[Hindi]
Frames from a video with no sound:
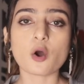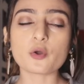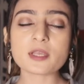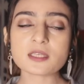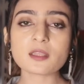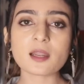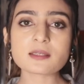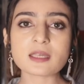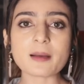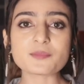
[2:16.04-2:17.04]
और इसी
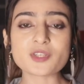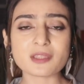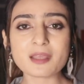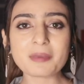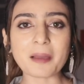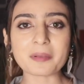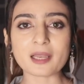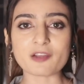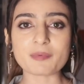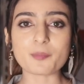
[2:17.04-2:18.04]
तरह से आप जितनी भी
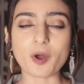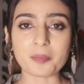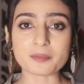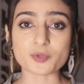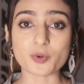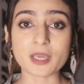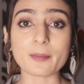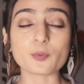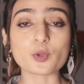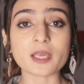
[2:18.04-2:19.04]
आपकी लाइफ में प्रॉब्लम्स होंगी
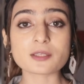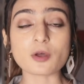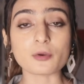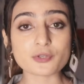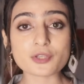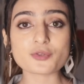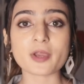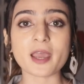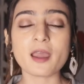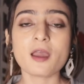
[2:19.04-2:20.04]
आप उनके सॉल्यूशन
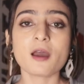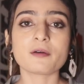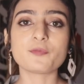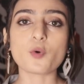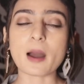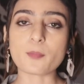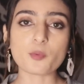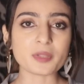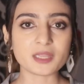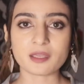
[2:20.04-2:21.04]
जो है वो
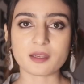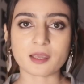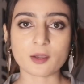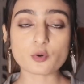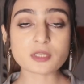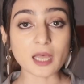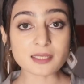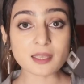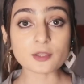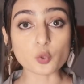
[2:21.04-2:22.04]
आपको मिलते रहेंगे और
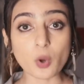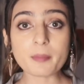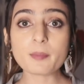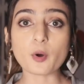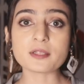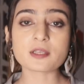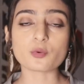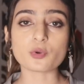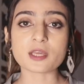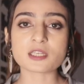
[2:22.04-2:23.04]
साथ साथ दुआ भी बहुत
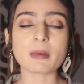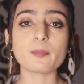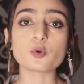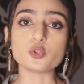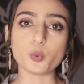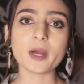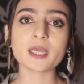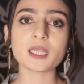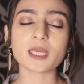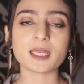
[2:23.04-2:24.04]
ज़रूरी है जब आप लोग दुआ
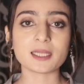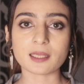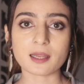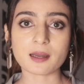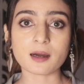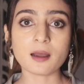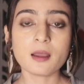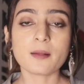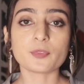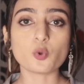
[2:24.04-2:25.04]
करेंगे अल्लाह ताला का
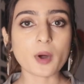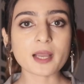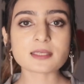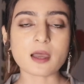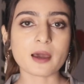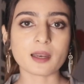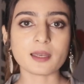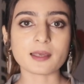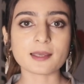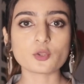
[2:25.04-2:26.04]
दुआ का सहारा
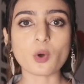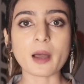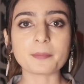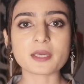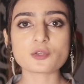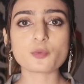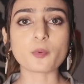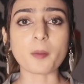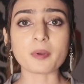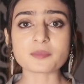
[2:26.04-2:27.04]
लेंगे तो आपकी जो
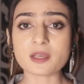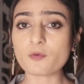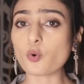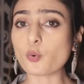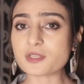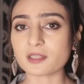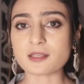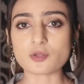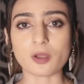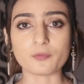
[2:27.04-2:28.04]
प्रॉब्लम्स हैं वो और
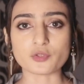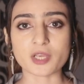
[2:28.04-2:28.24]
ज़्यादा सॉल्व हो